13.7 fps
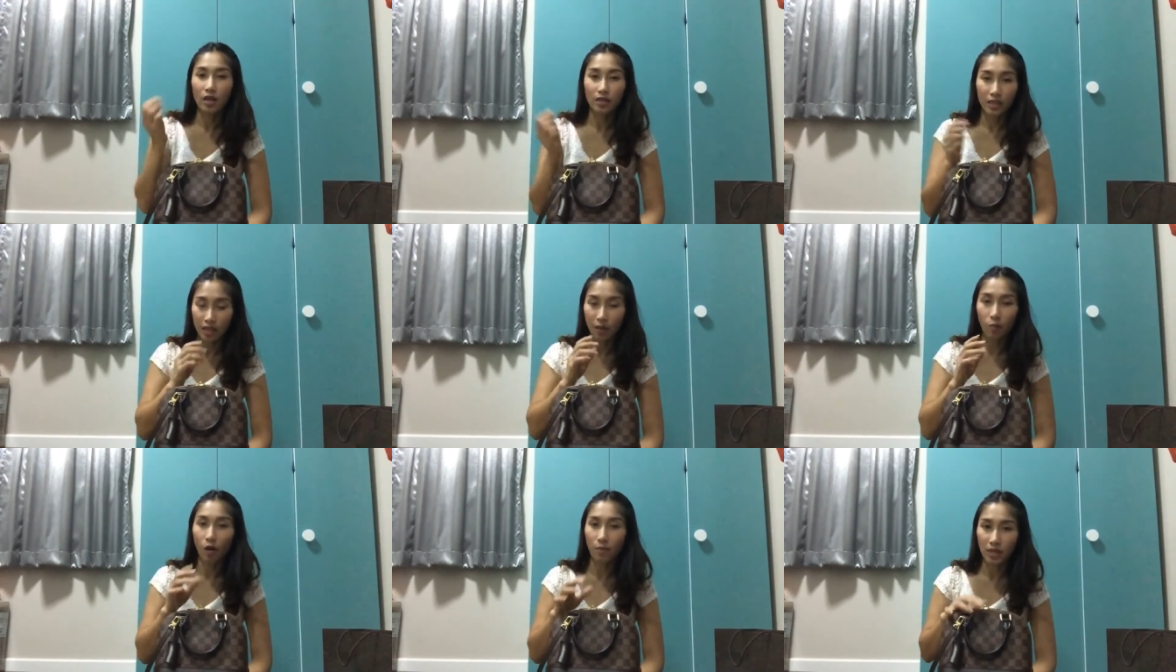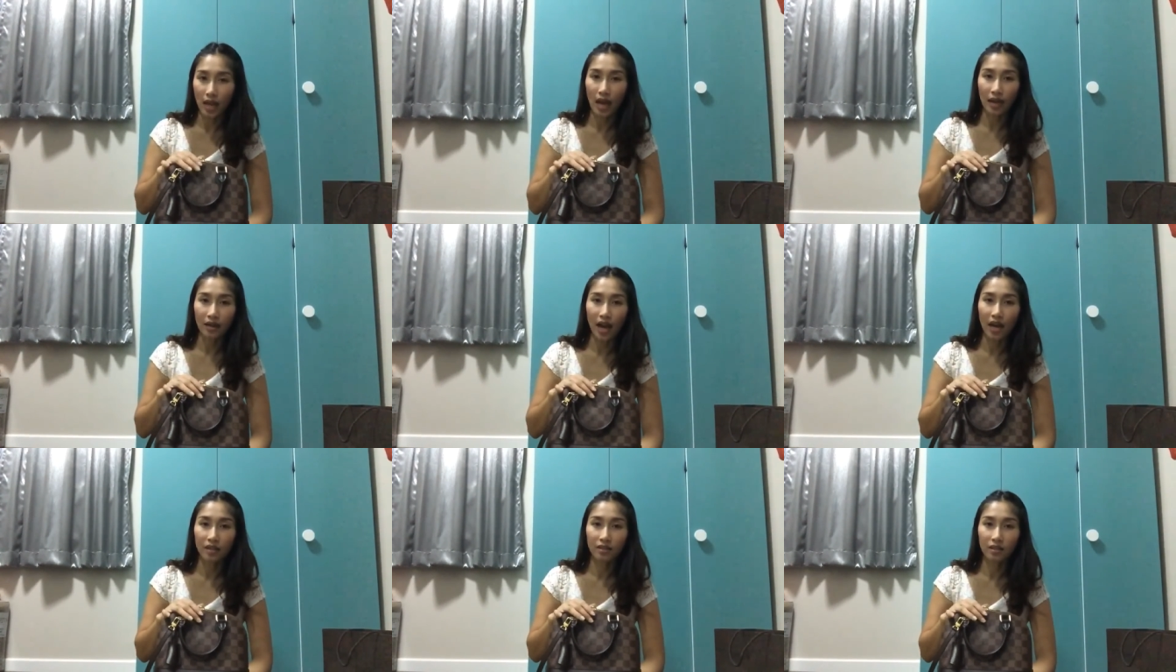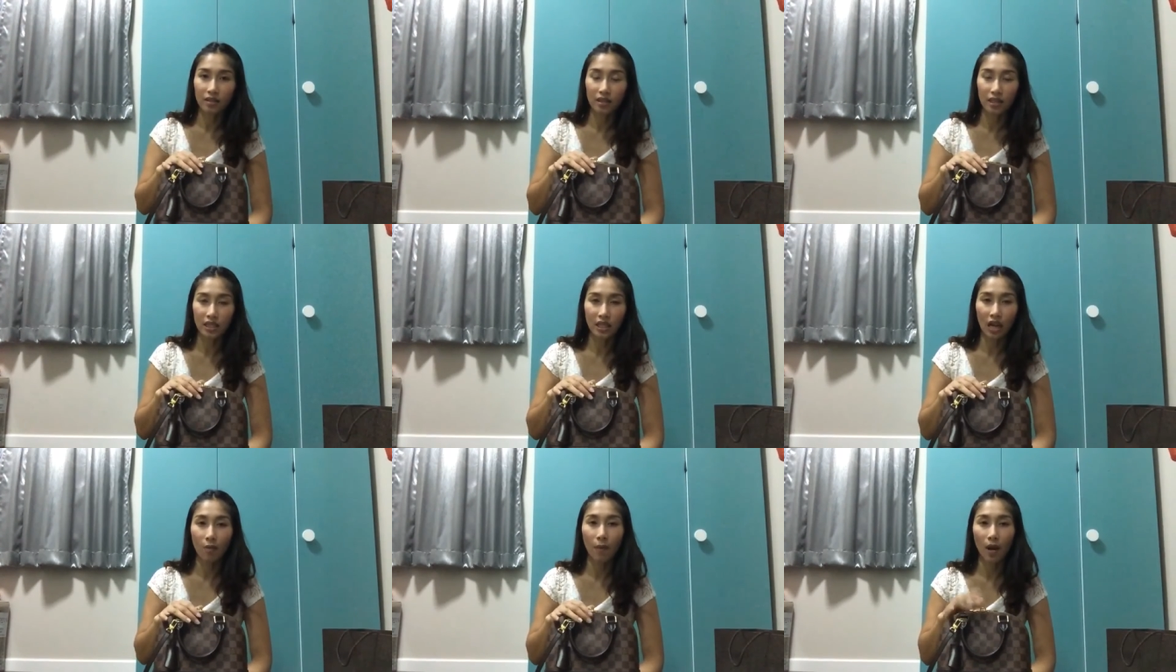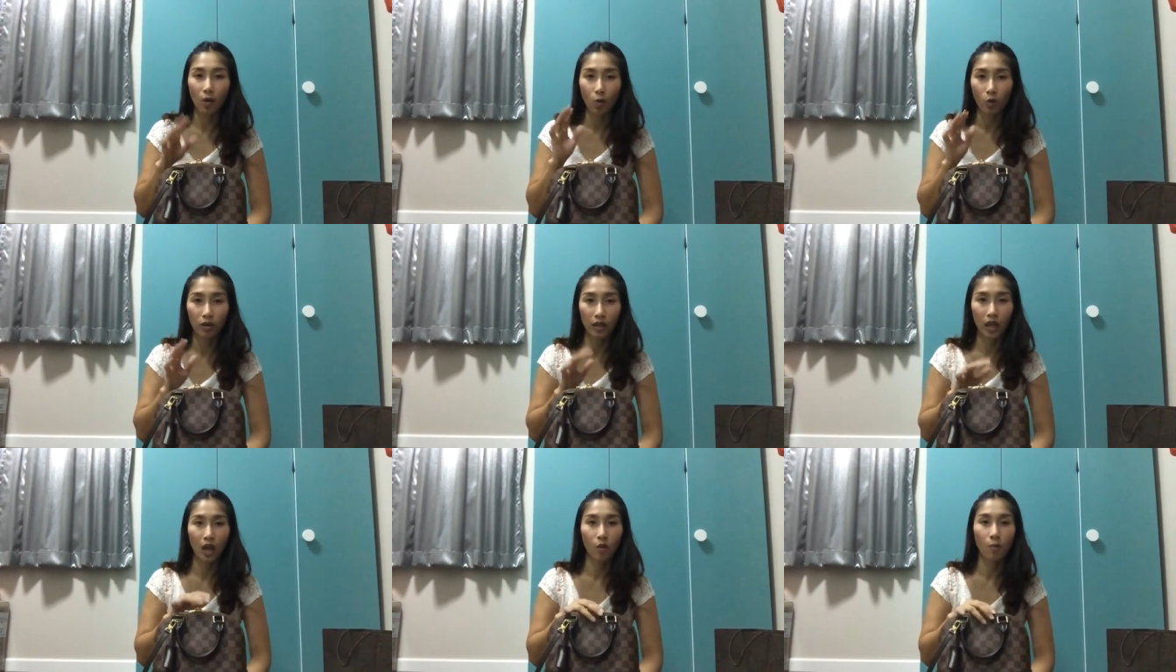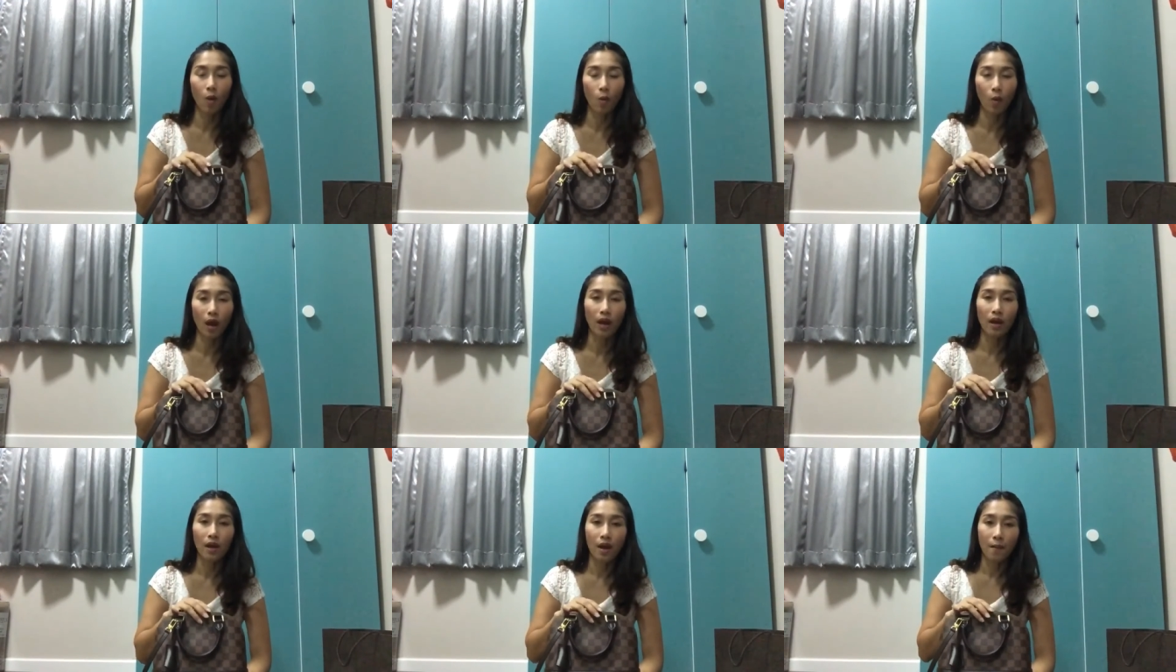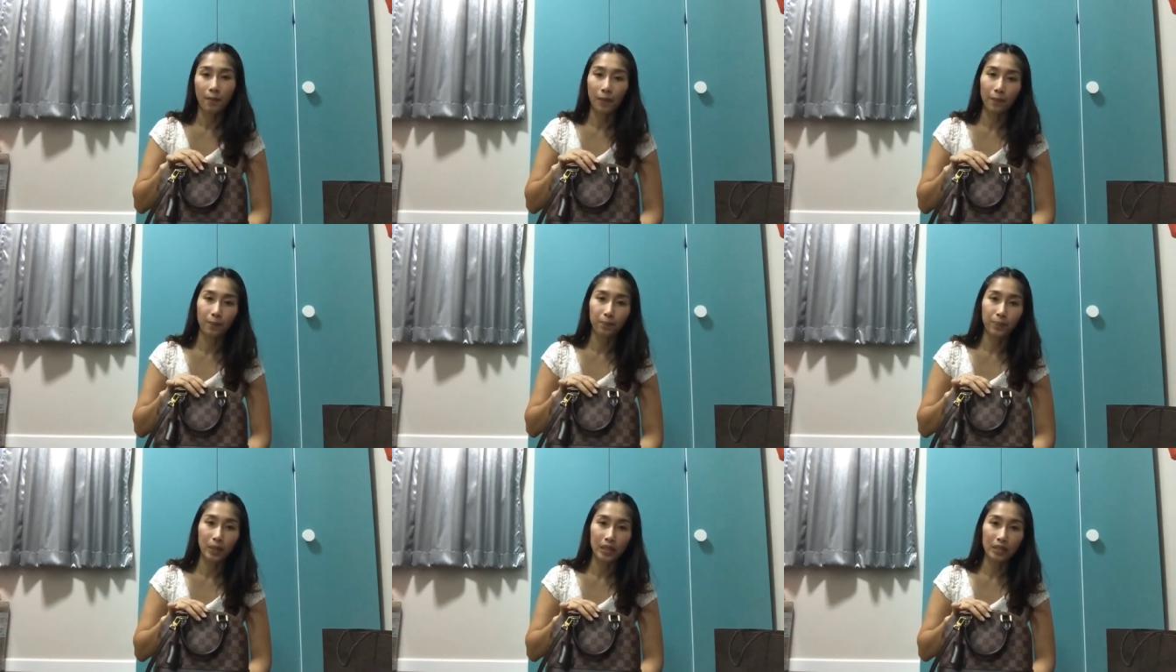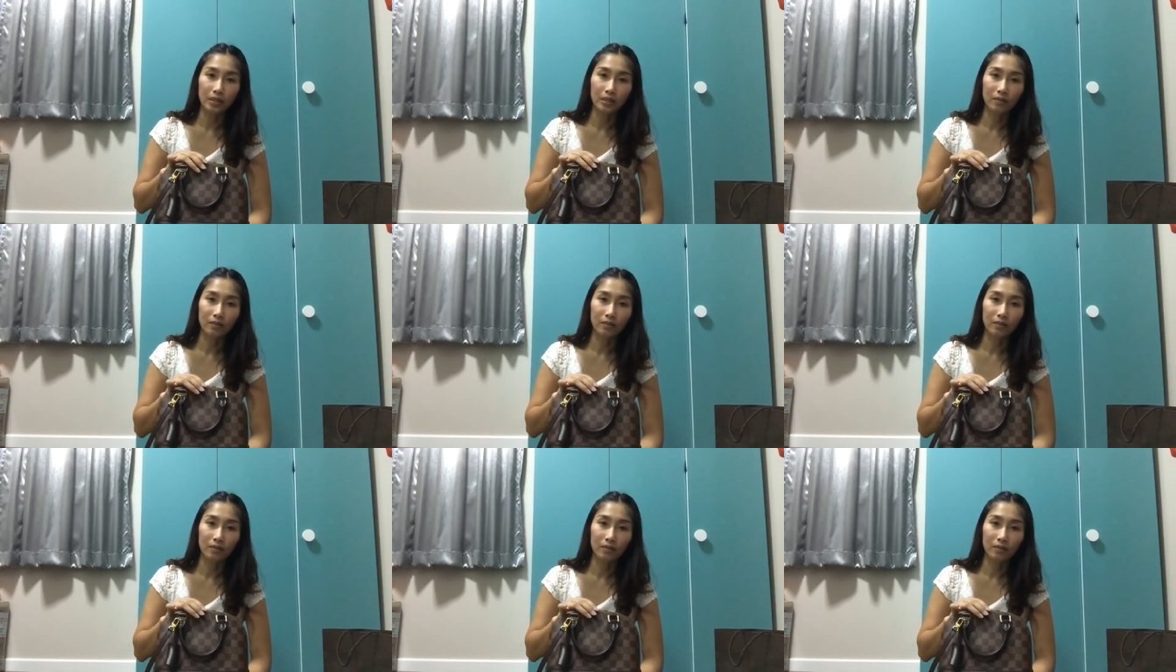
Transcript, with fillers: ใช้ทำความสะอาดได้ซึ่งจริงๆแล้วบางคนเนี่ยเขาบอกว่ามันเป็น